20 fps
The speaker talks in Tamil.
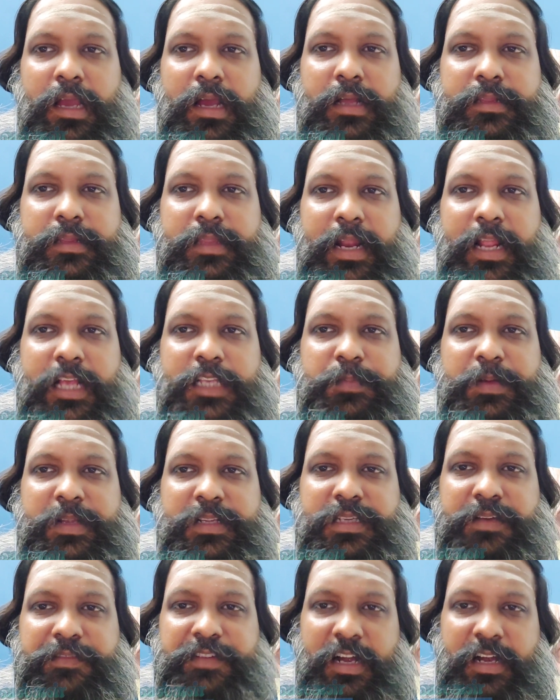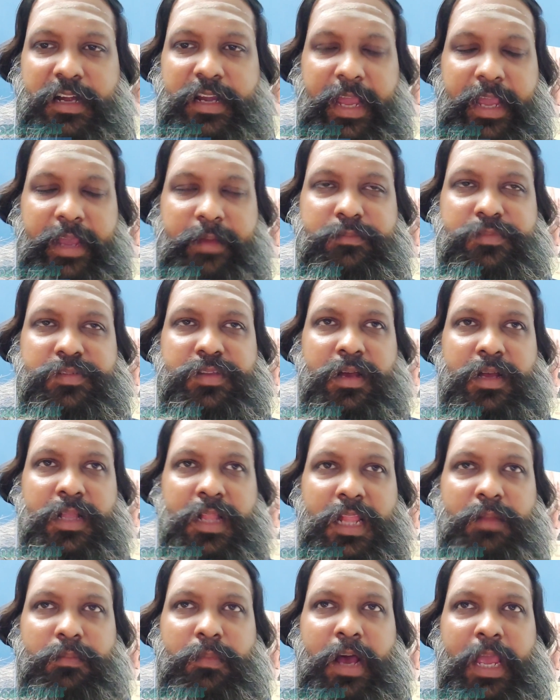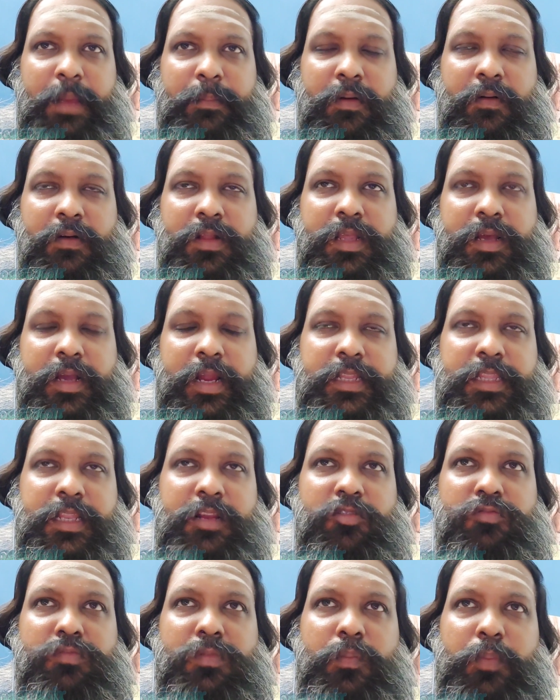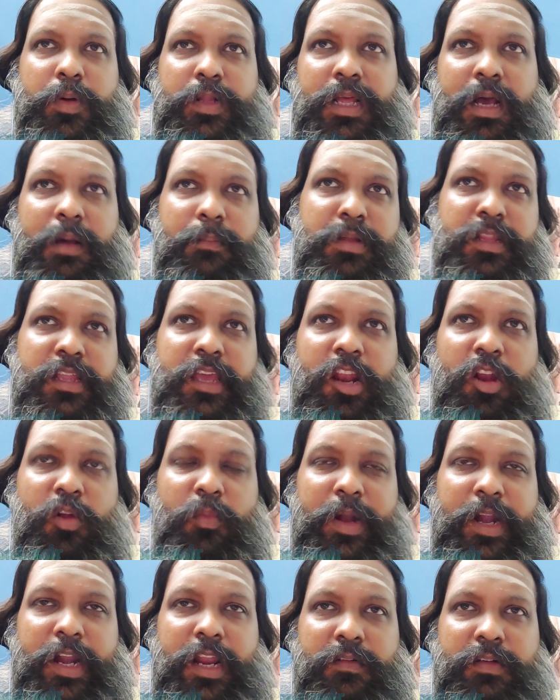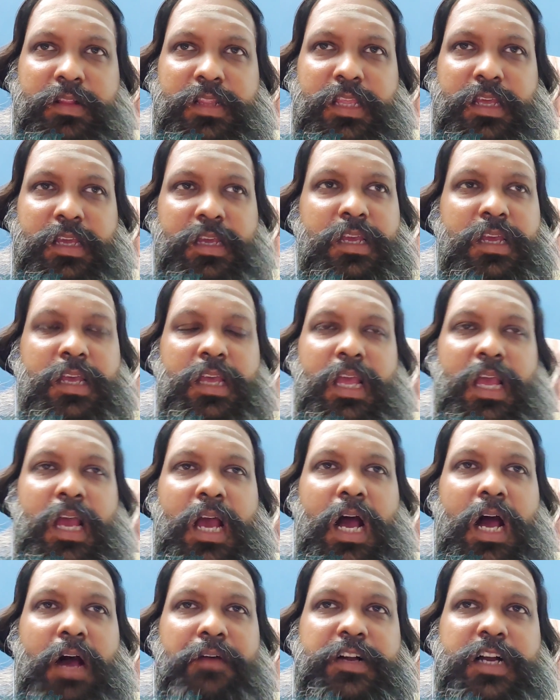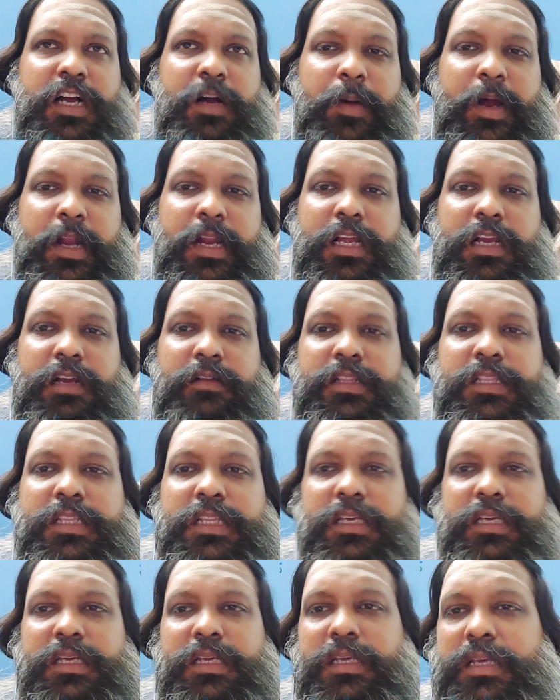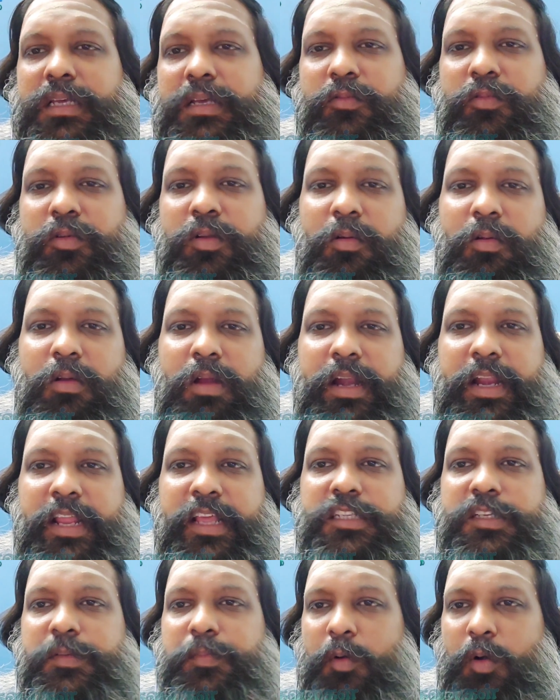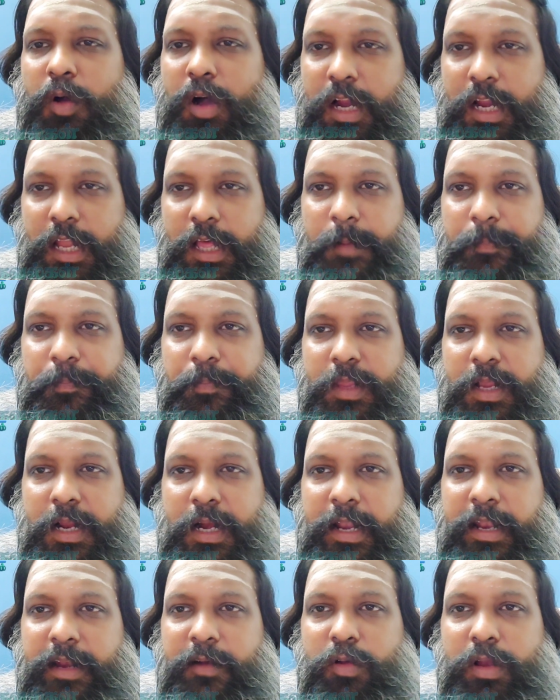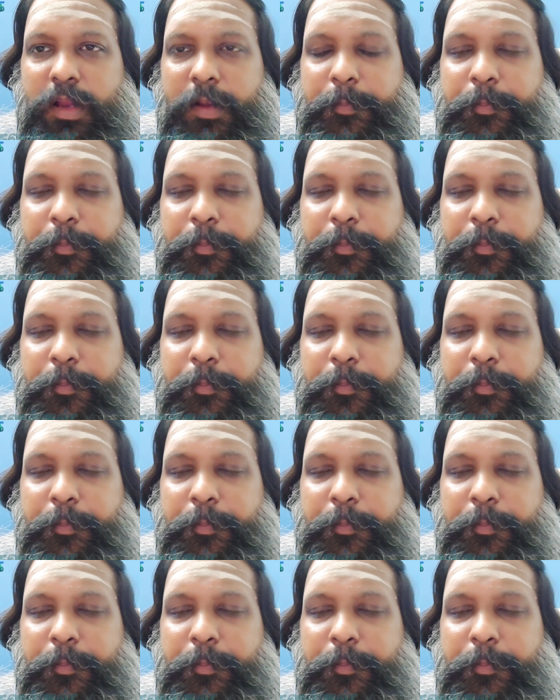தெர் ஹாஸ் பீன் செவரல் டைம்ஸ் அதாவது மாயம்மா வந்து கிட்டத்தட்ட ஒரு முப்பது ஐம்பது கிலோமீட்டர் வந்து அவங்க பாட்டுக்கு வந்து உள்ளுக்குள்ளே நீஞ்சி போவாங்களாம் கடலுக்குள்ளே